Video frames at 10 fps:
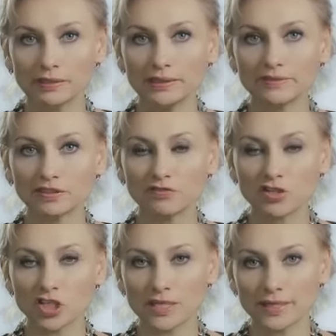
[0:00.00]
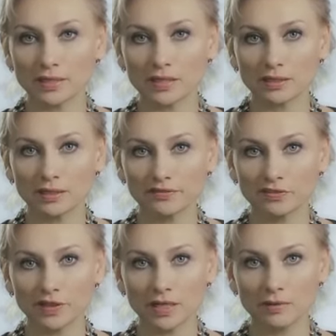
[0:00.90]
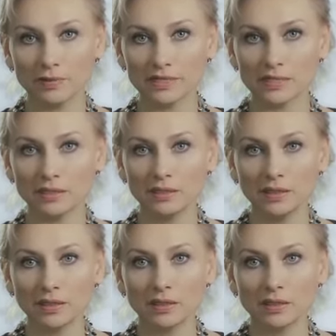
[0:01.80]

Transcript: этого движения, когда в твоей команде